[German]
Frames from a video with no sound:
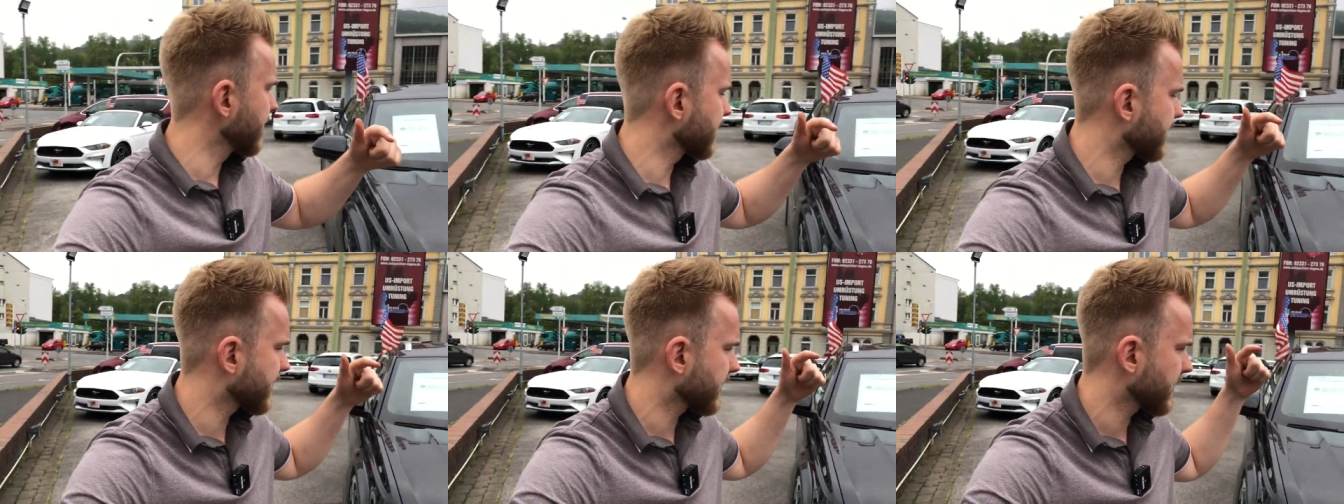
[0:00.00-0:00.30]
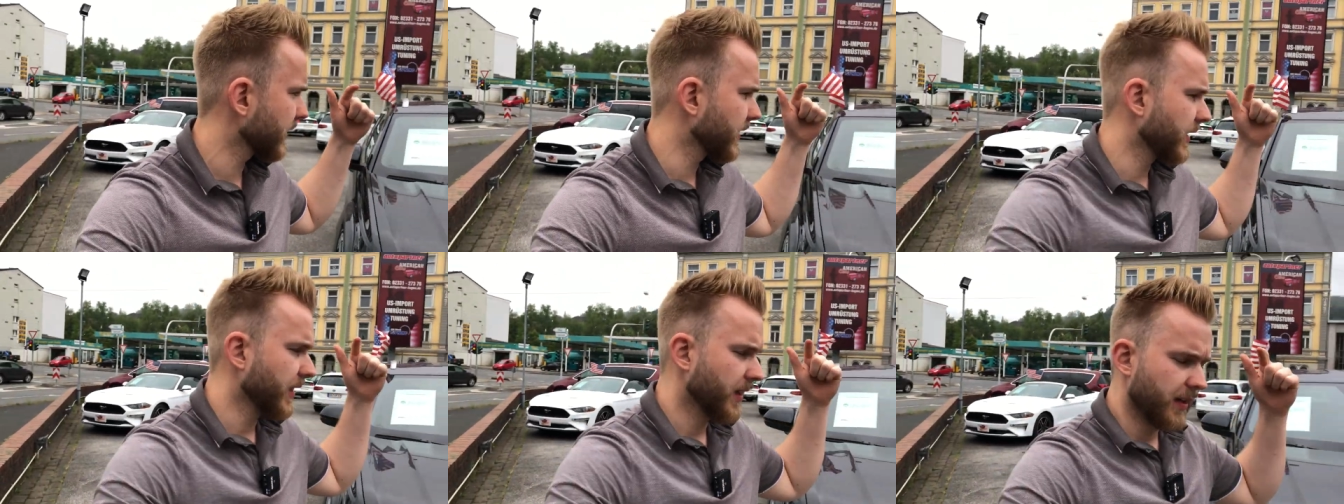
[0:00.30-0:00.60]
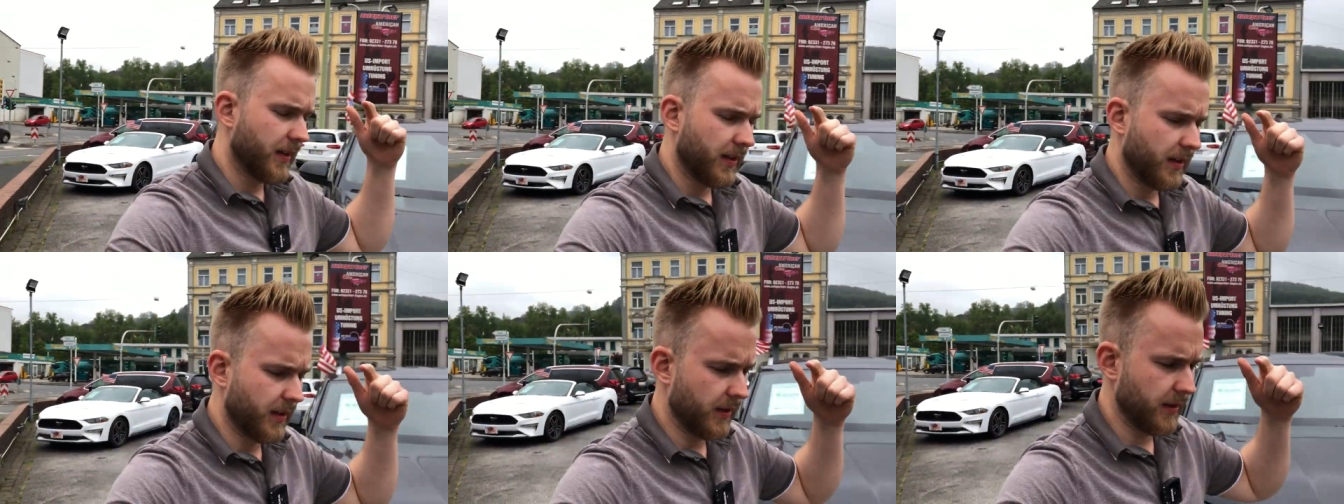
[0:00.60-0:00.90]
ist.
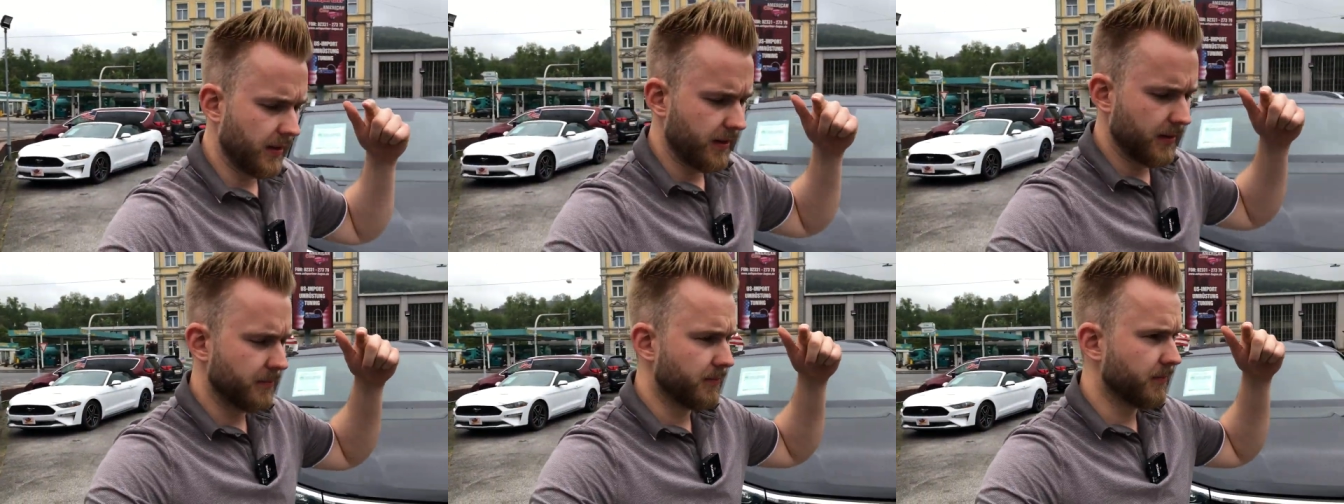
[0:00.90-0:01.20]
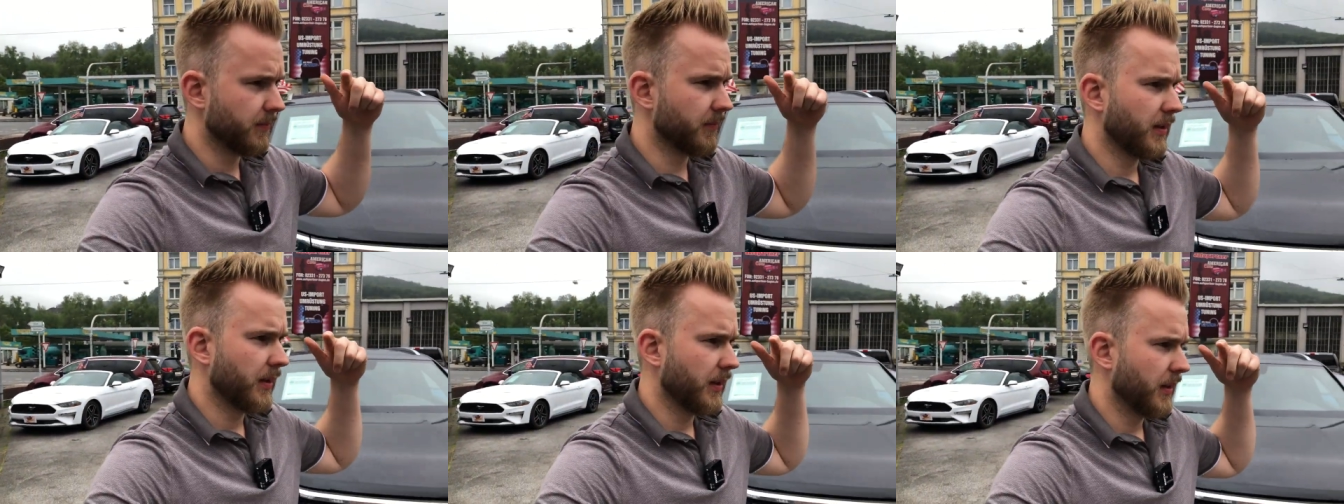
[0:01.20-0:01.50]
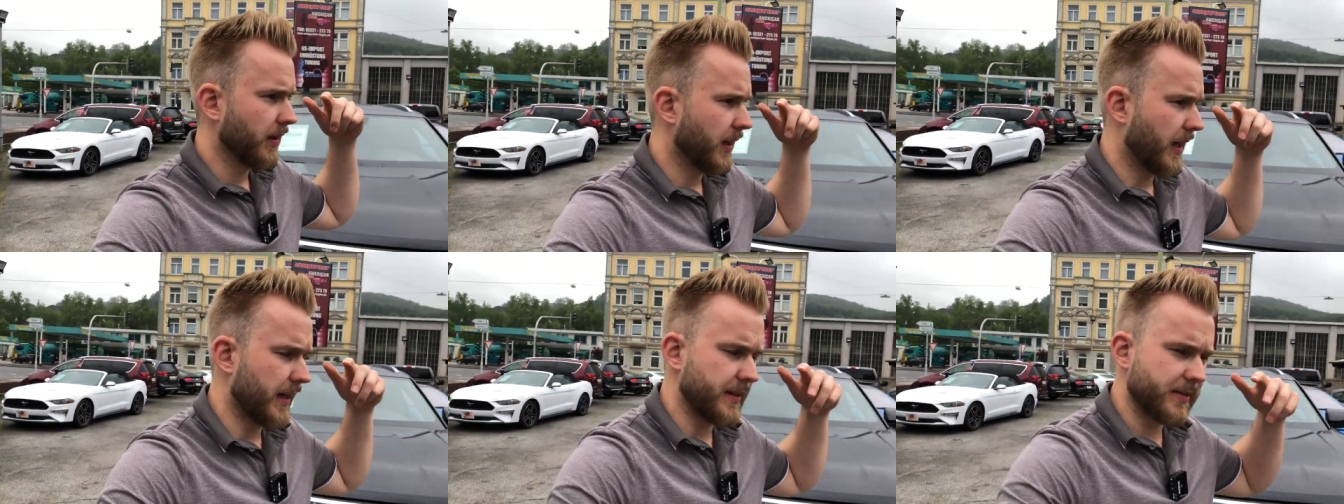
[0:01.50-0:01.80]
Ähm,
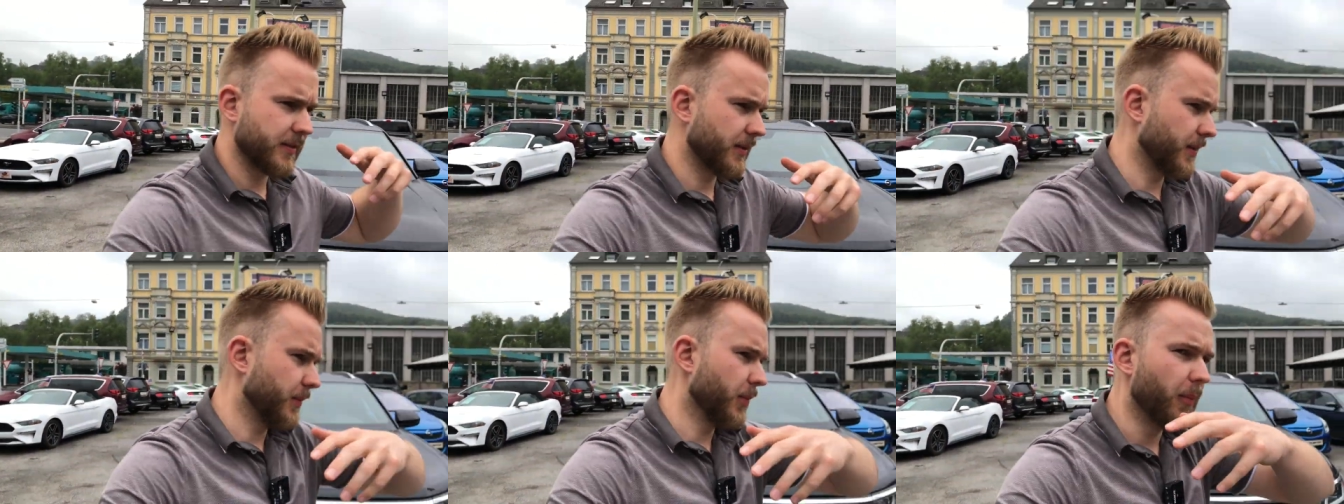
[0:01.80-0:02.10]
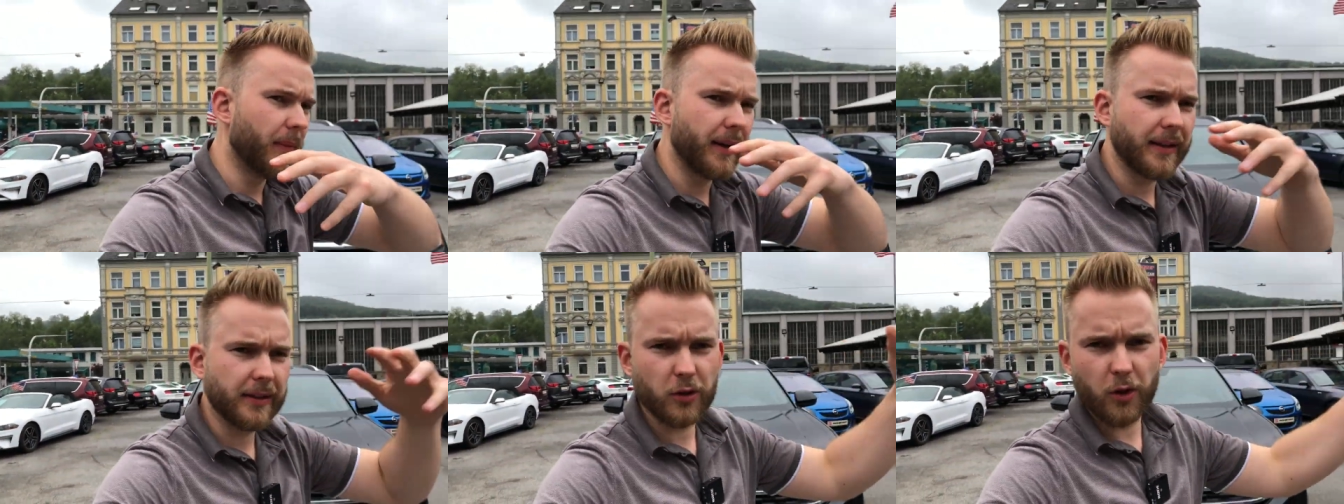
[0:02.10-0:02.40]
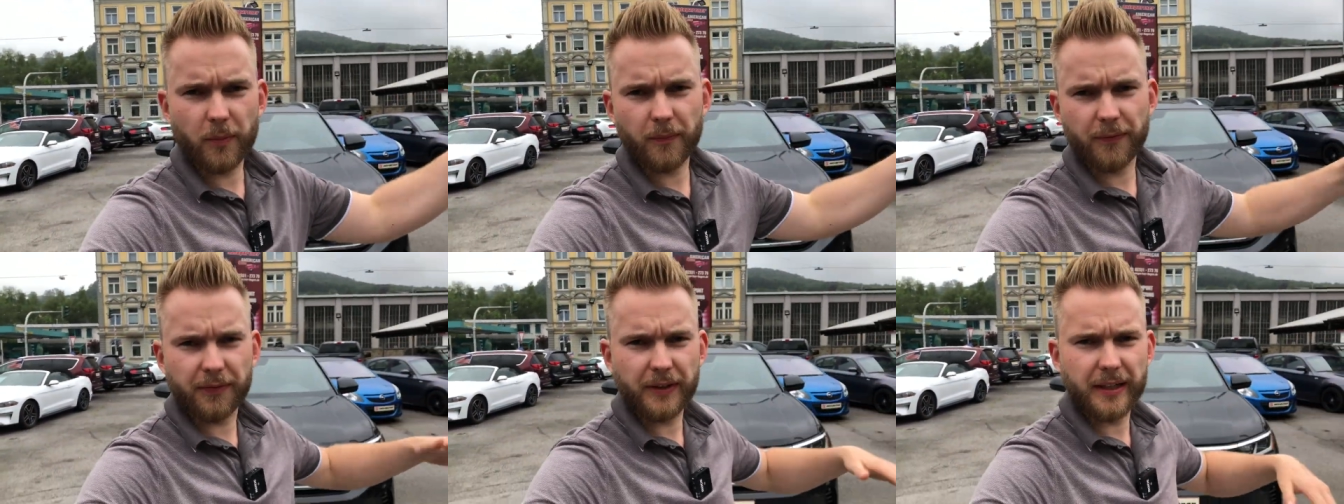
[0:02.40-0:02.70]
also im Moment
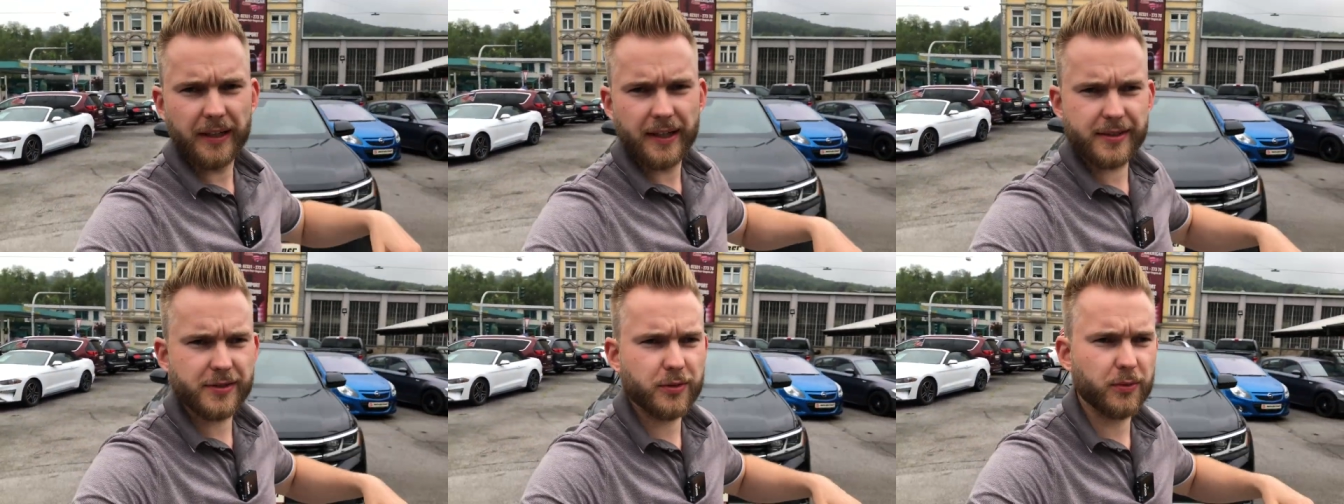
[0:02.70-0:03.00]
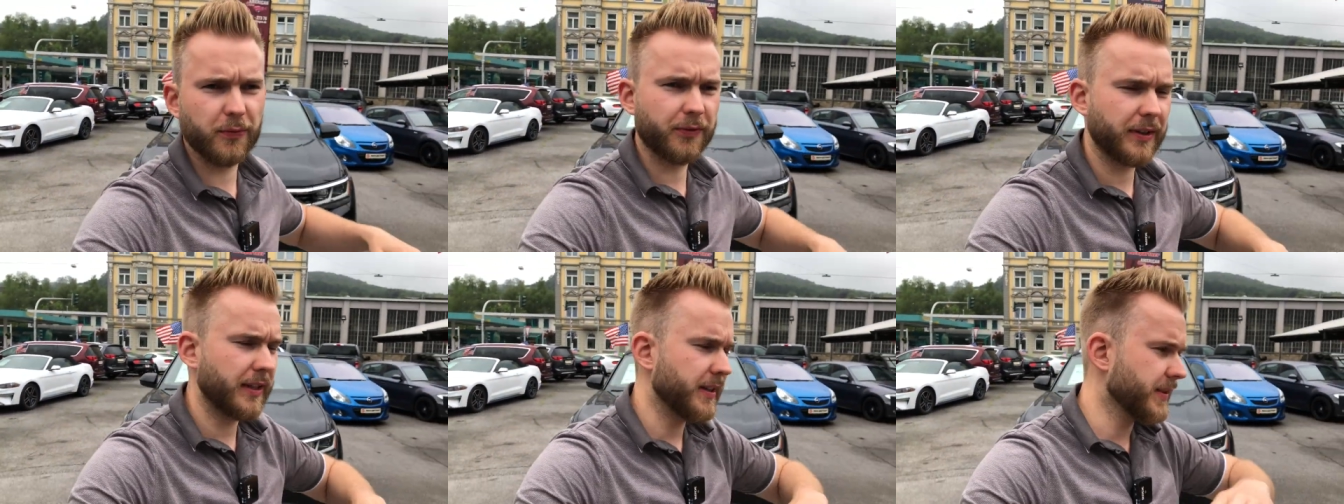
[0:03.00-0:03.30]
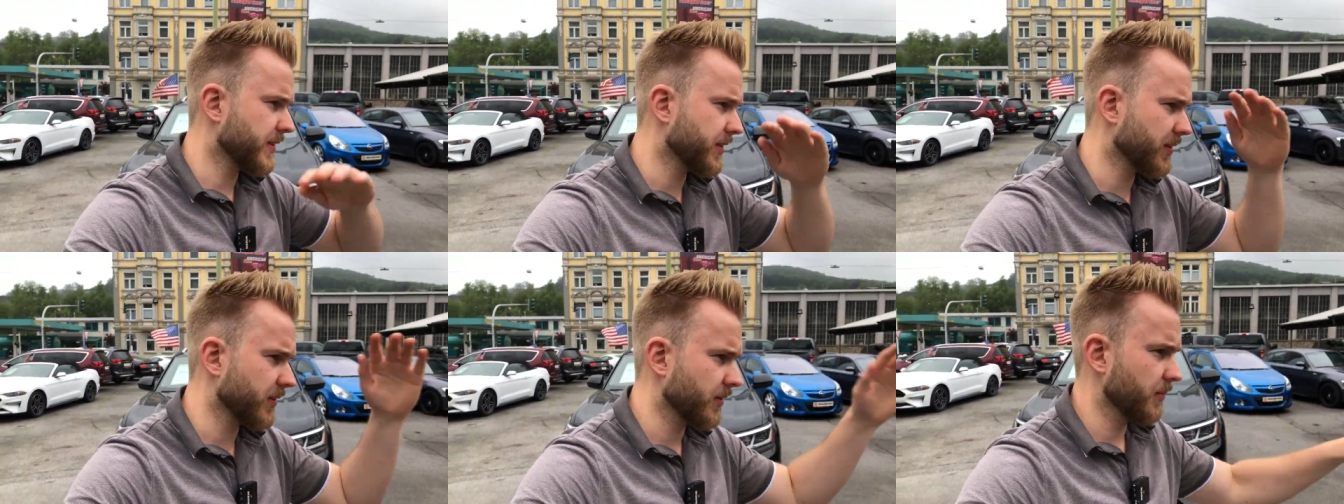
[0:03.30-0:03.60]
kommen viele
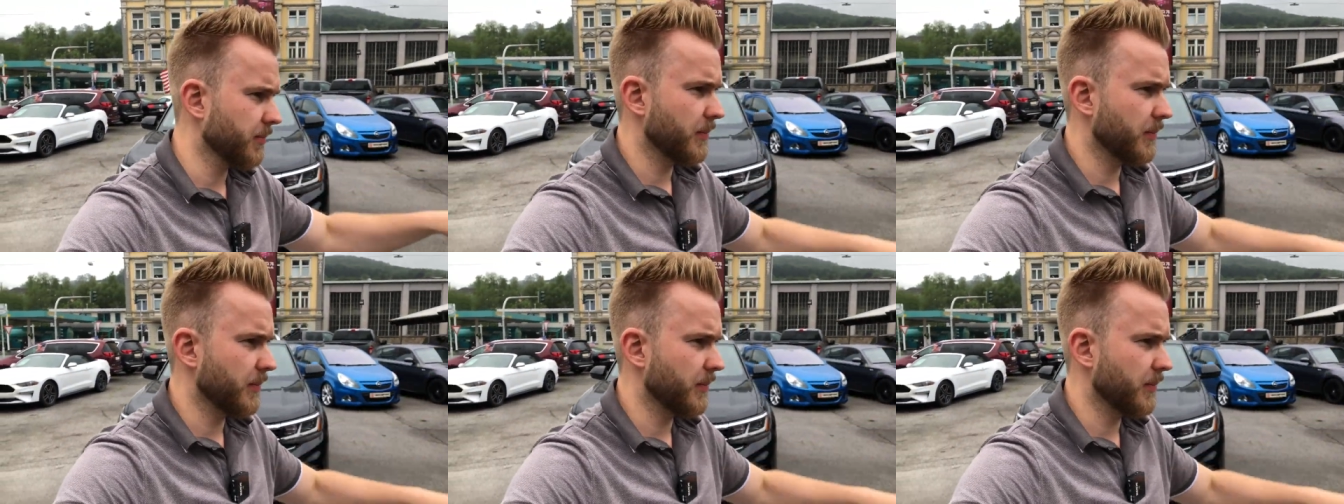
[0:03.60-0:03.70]
SUVs